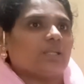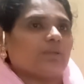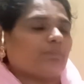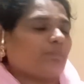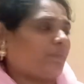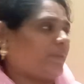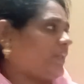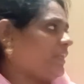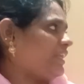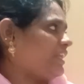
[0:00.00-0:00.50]

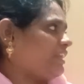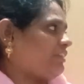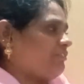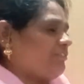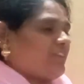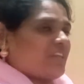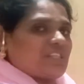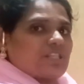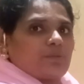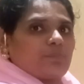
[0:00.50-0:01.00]
இப்போ
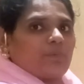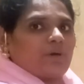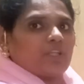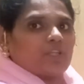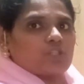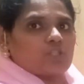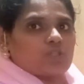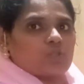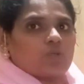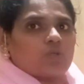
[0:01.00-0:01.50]
நெஃபேஸை
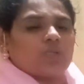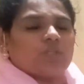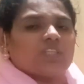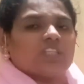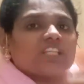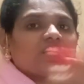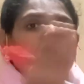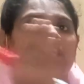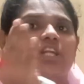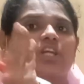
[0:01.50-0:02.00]
பார்த்துட்டோம்
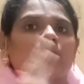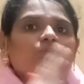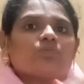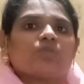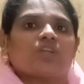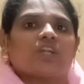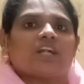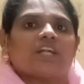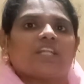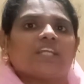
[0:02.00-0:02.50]
இதற்கு
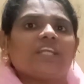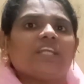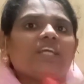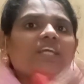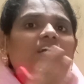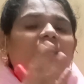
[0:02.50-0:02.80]
முன்னாடி